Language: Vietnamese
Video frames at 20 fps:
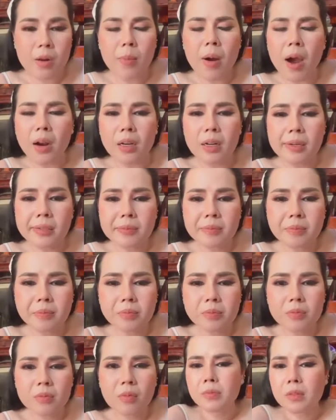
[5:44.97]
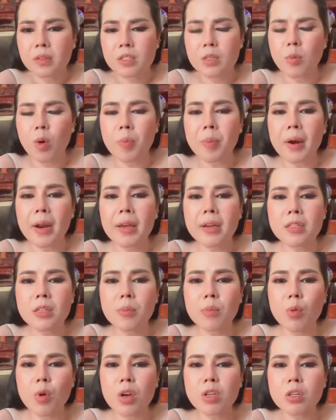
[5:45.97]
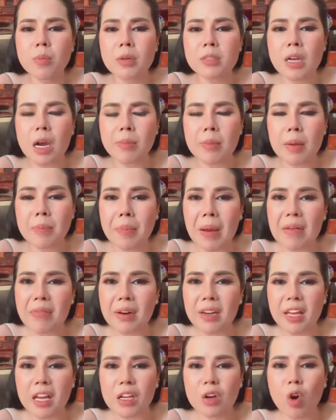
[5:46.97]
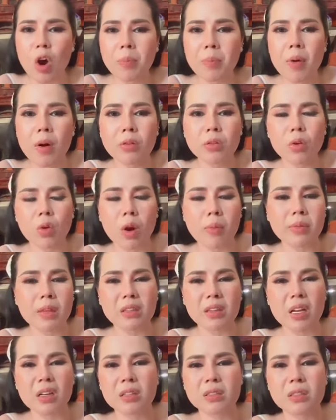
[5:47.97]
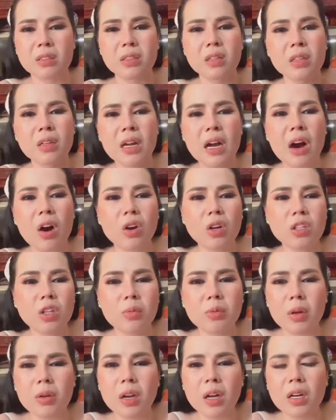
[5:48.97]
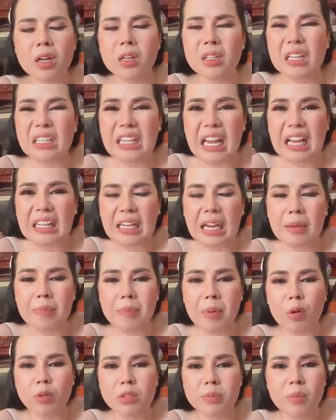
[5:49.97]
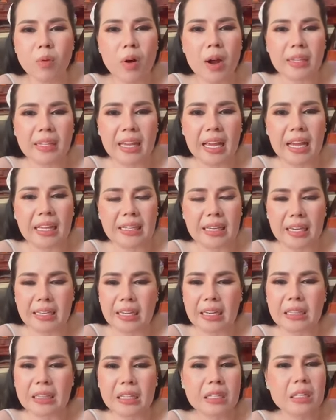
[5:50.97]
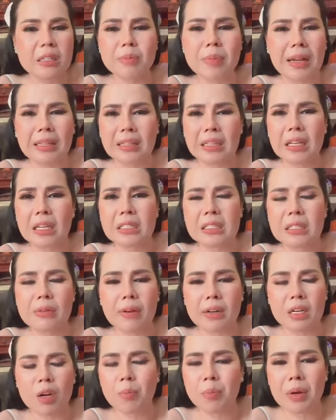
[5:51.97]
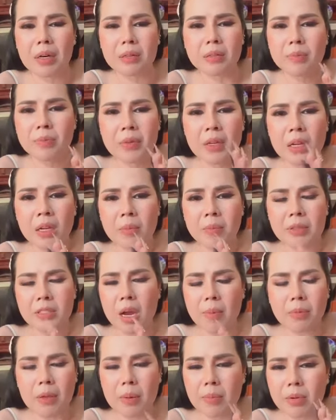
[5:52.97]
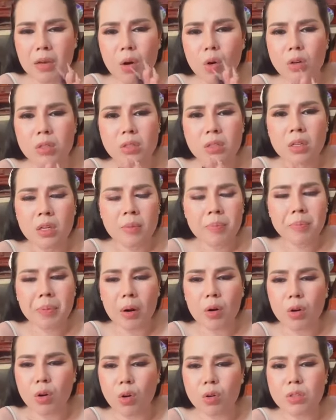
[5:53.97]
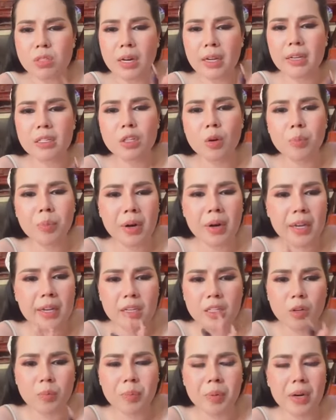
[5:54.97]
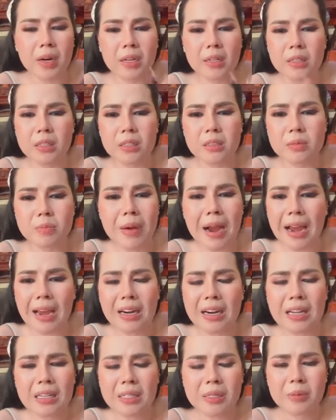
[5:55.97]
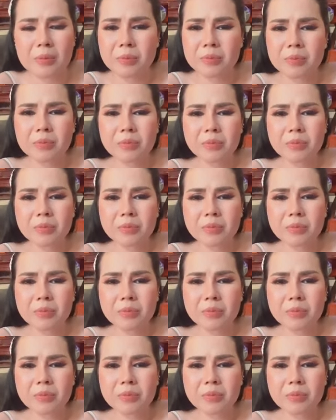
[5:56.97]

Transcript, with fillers: nhom hot á chỉ buổi vào đây khi nhom mui khi nhom mình trong miệng bay và lấy ấy quạt phong từ ròm từ từ ôi khi nhom tôi nó khơi nhà nhảy pro trong mùa nhà nhảy ấy tiết cứ vả chế chỉ vẫn nhom phân và chặt thầm côn pro côn sấy khi nhom vào đây khi nhom phân đang cứ ba nay